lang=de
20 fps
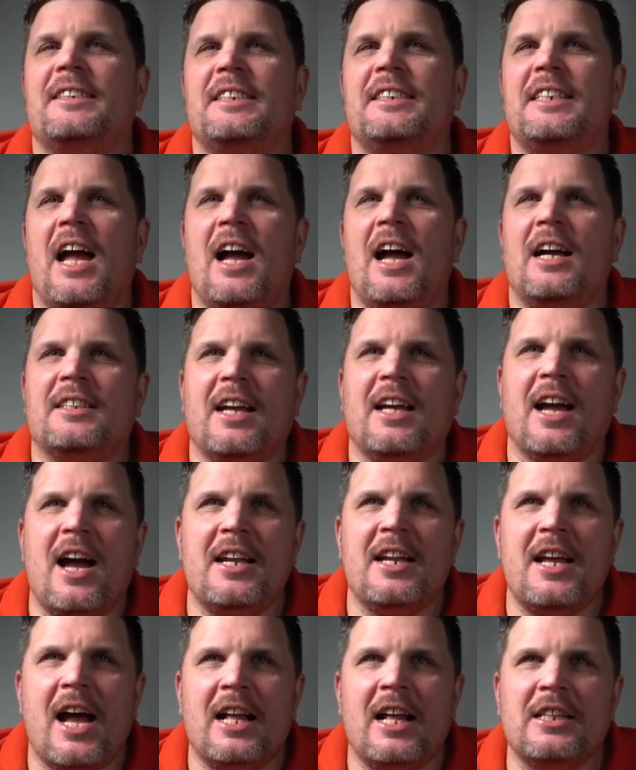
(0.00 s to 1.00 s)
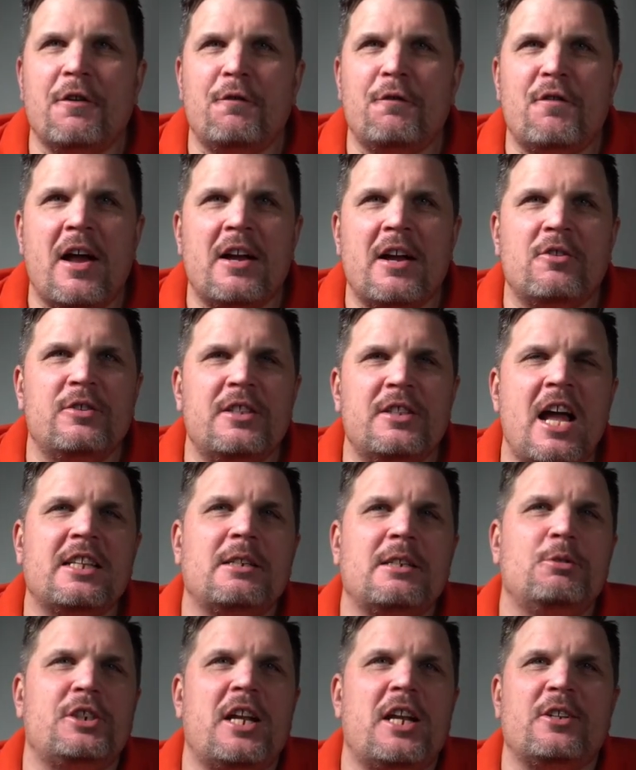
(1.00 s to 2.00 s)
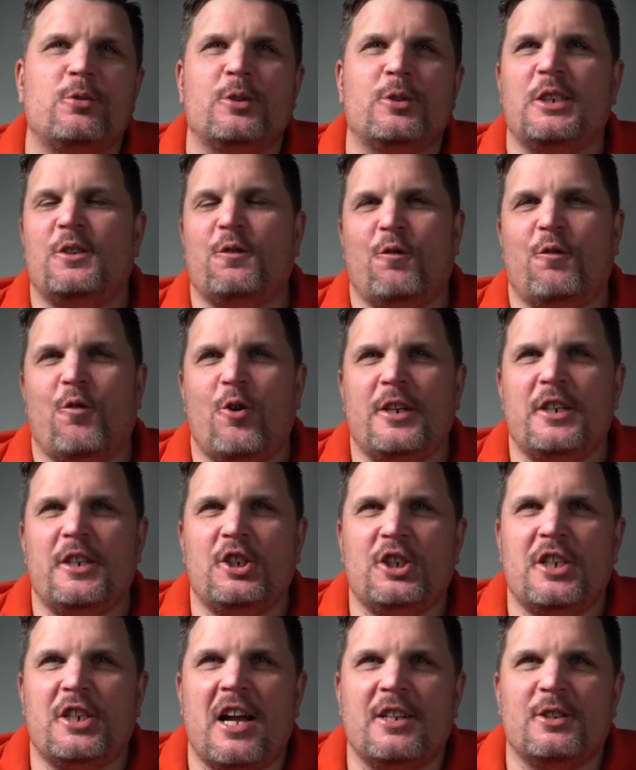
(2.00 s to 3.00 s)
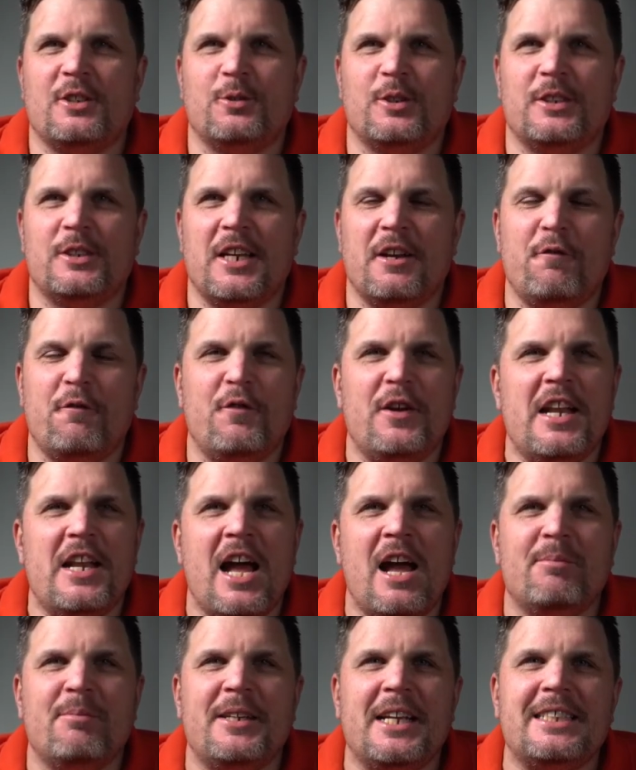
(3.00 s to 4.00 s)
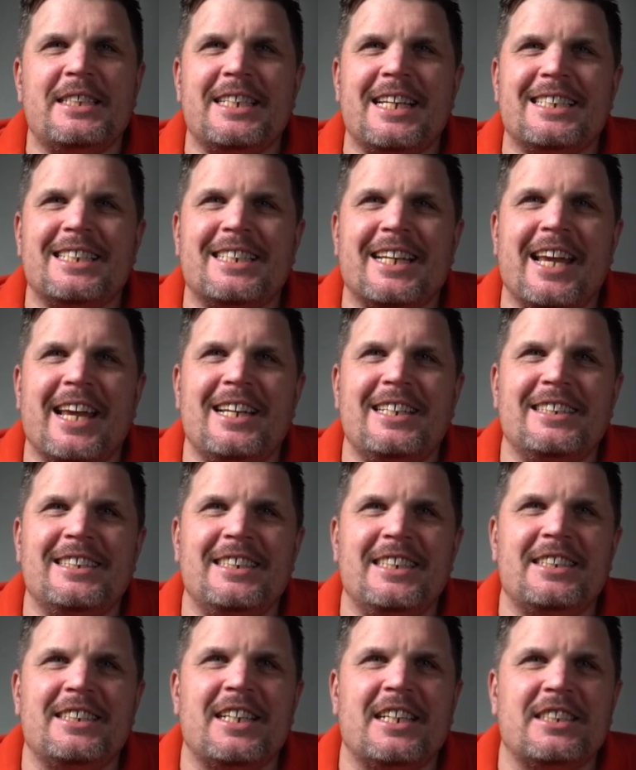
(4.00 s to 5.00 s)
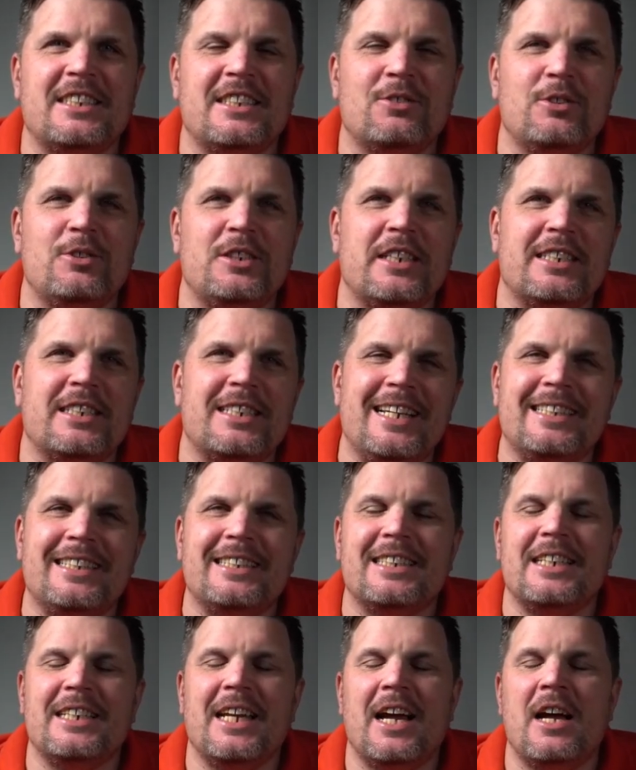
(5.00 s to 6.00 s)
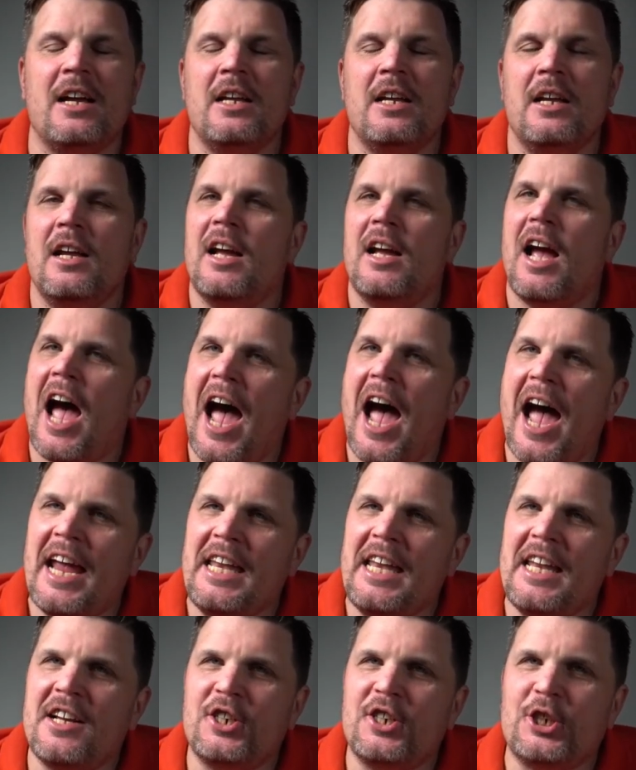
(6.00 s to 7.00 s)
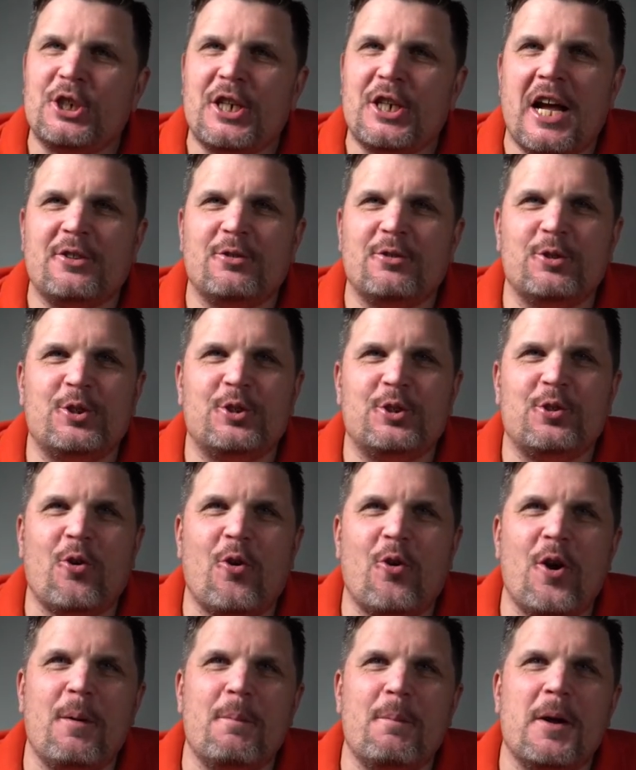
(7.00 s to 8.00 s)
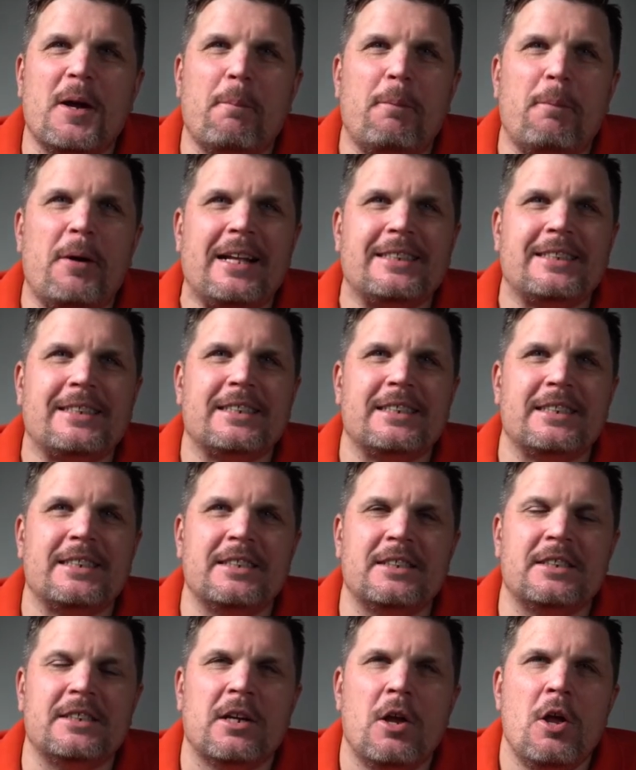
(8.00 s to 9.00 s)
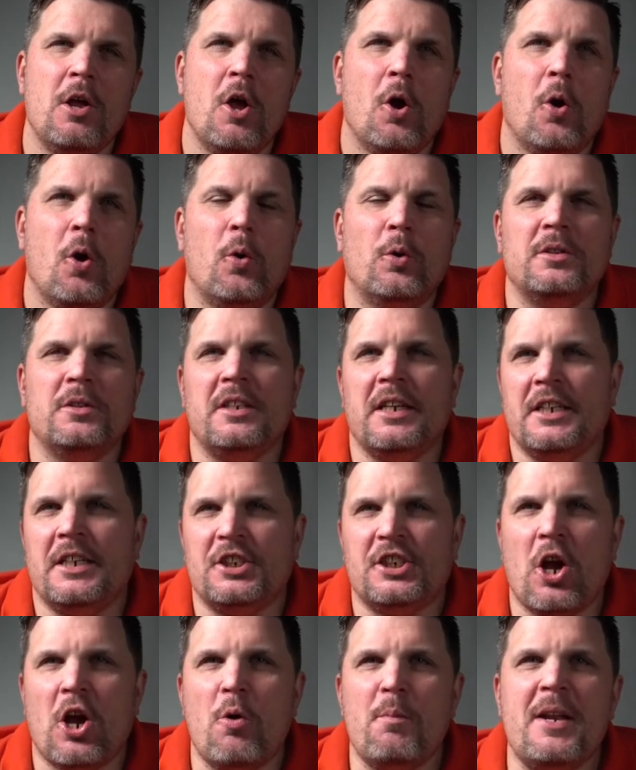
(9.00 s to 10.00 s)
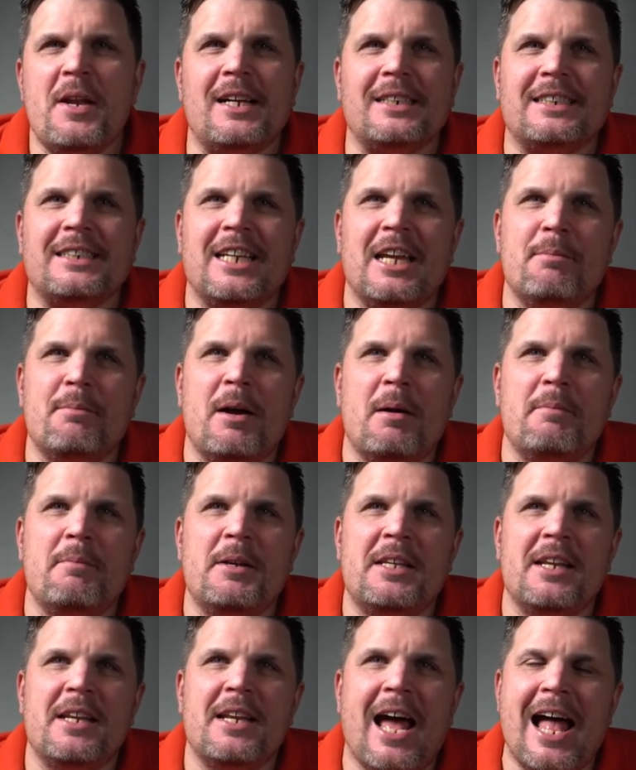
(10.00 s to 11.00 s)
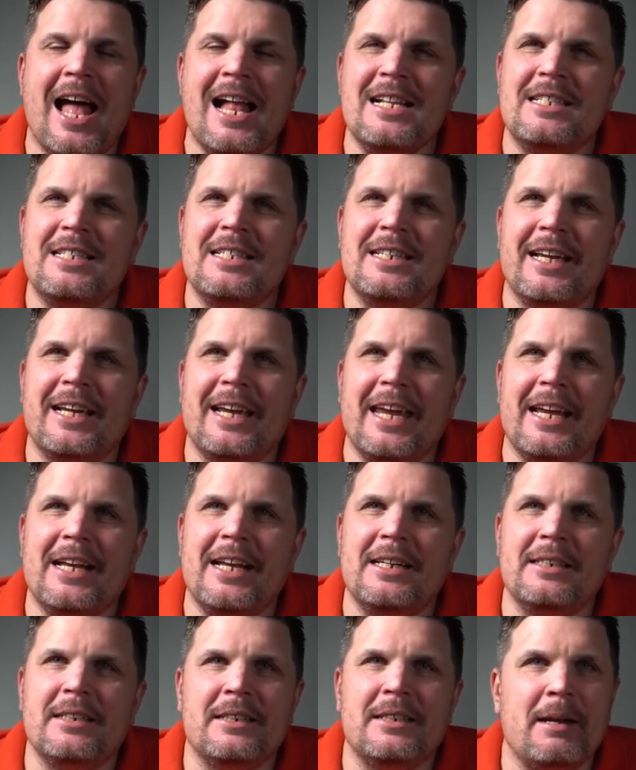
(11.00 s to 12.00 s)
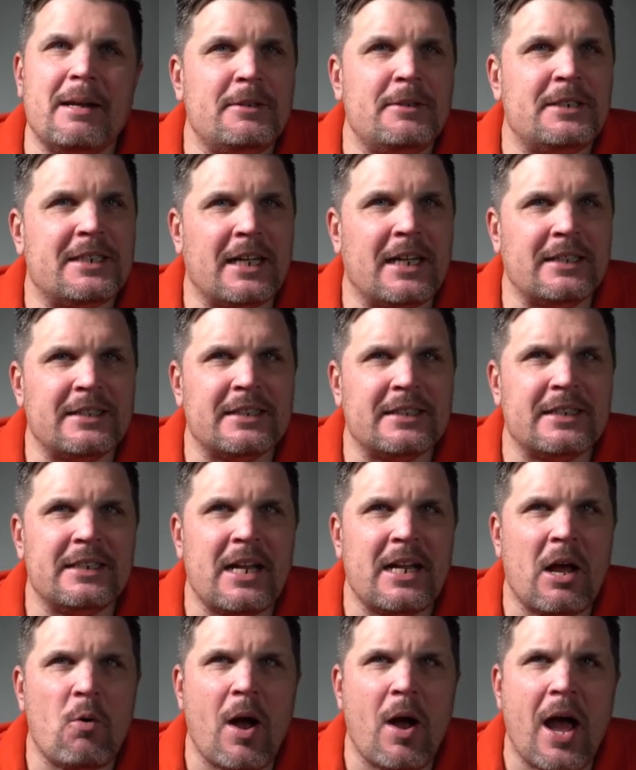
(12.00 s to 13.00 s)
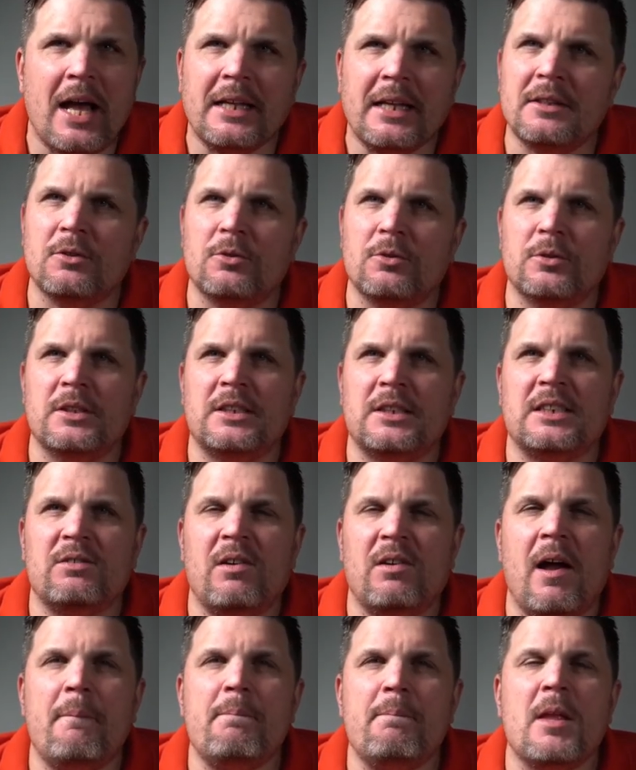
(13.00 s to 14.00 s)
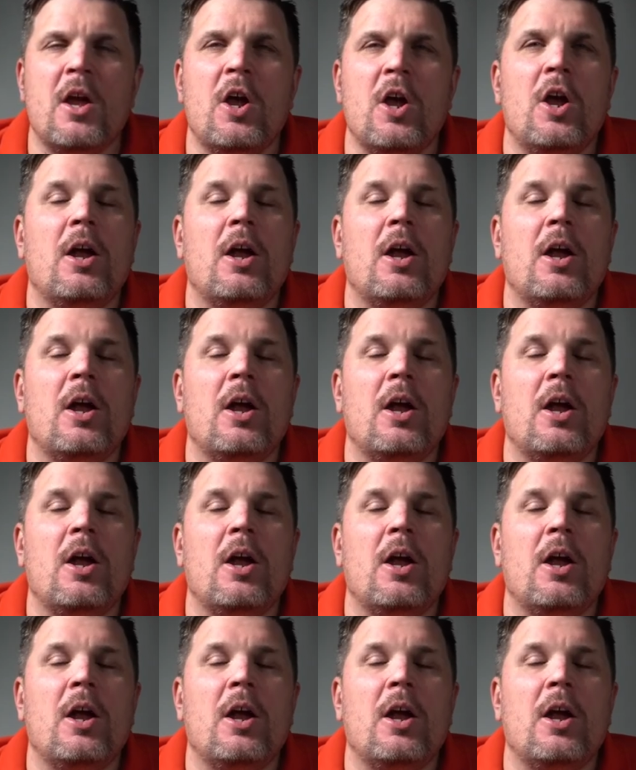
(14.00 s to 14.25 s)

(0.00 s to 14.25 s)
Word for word: das Jahr hat gerade angefangen und nach dem Status ist vor den Status, denn viele haben jetzt erst realisiert, dass durch das letzte Jahr einige Statusträume geplatzt sind. Und ich schaue mir das Thema mit den alten Regeln nämlich ganz genau an. Und zwar